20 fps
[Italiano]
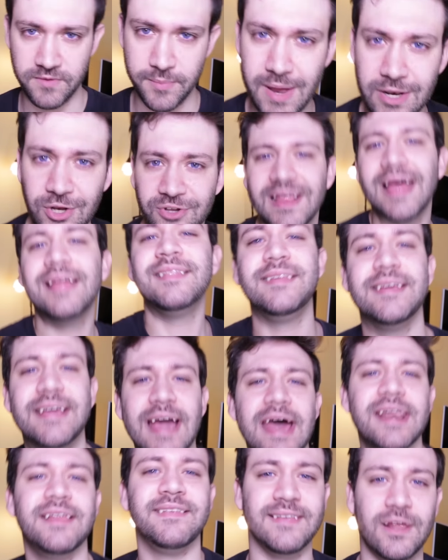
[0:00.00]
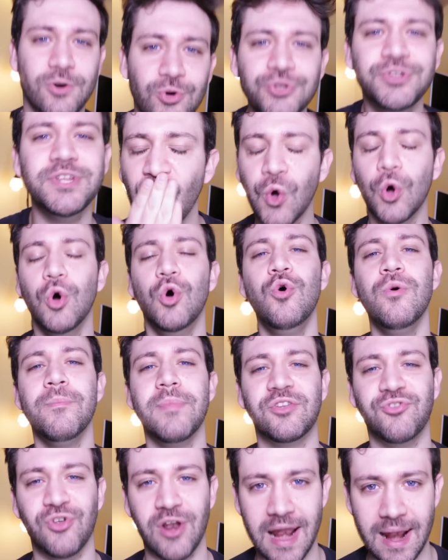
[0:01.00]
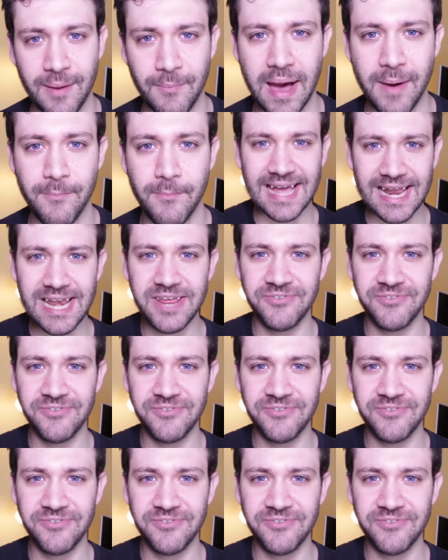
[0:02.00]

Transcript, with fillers: Vi mando tanti cari saluti, un bacione alla mamma,